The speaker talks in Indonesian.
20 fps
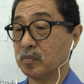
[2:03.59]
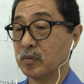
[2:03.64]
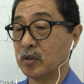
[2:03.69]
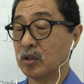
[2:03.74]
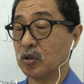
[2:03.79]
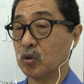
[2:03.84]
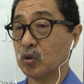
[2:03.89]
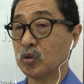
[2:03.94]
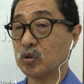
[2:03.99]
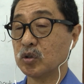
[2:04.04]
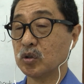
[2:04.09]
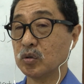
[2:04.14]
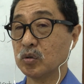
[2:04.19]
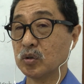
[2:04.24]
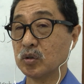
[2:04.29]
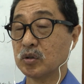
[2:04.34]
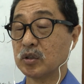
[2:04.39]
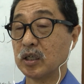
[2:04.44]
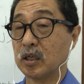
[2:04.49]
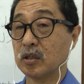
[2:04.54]
mengurus
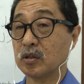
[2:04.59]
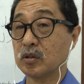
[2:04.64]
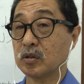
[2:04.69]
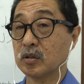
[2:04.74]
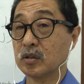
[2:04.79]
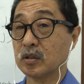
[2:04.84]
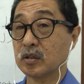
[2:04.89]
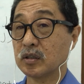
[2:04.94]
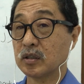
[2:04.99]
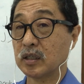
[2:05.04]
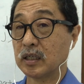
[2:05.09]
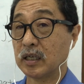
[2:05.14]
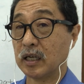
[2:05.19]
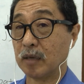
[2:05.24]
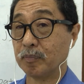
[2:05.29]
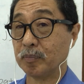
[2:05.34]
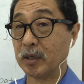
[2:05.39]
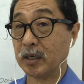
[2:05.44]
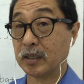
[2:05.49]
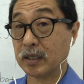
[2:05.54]
urusan
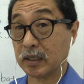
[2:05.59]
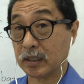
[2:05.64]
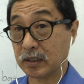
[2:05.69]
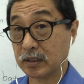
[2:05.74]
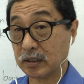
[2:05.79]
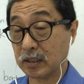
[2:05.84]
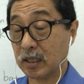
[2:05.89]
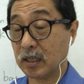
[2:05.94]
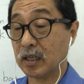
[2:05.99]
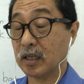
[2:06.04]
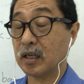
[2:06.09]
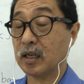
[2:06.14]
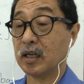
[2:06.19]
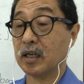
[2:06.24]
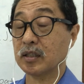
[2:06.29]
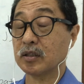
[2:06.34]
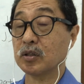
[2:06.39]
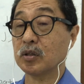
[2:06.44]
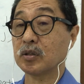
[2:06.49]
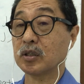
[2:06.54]
apa kerja
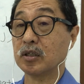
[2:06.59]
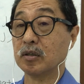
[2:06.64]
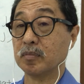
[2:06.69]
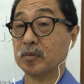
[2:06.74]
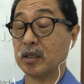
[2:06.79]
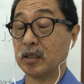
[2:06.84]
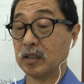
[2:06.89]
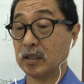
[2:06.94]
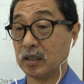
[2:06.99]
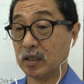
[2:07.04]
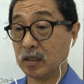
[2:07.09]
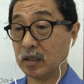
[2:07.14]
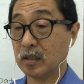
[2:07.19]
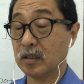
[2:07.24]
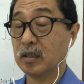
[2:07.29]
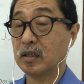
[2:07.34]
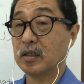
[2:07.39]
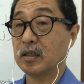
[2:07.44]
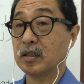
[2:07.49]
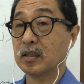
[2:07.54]
atau gimana
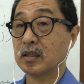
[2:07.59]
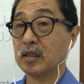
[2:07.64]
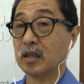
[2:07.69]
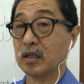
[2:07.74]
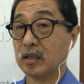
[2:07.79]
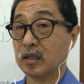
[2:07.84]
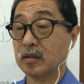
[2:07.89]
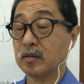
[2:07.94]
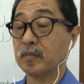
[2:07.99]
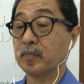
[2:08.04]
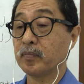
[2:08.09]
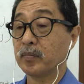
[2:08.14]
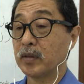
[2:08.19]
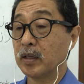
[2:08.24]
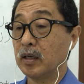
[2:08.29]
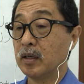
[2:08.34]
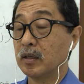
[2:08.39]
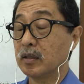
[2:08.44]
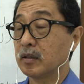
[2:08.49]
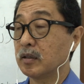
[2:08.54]
ya kan
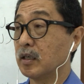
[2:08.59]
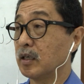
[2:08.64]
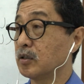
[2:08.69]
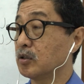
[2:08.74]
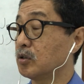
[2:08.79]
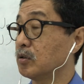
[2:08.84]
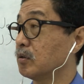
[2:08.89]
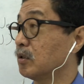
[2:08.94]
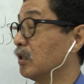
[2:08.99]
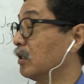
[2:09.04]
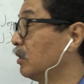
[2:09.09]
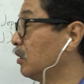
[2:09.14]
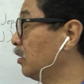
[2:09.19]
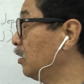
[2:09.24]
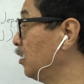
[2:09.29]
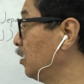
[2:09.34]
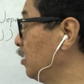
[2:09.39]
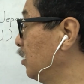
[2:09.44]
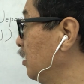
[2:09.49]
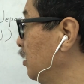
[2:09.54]
dan
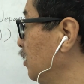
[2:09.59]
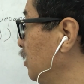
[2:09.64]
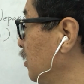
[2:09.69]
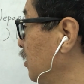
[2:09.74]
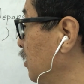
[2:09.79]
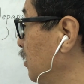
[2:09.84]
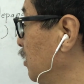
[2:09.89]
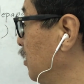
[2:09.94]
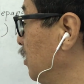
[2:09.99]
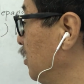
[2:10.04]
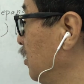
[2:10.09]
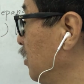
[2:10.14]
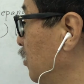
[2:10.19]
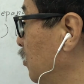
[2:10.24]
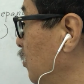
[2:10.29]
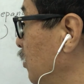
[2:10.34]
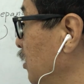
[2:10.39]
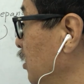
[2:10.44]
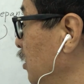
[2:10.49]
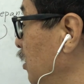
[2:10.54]
juga uh,
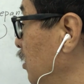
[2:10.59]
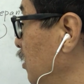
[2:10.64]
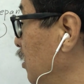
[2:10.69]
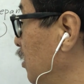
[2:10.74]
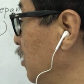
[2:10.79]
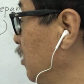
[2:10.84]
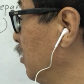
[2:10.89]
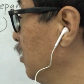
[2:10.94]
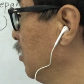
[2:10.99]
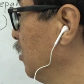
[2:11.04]
oh iya ya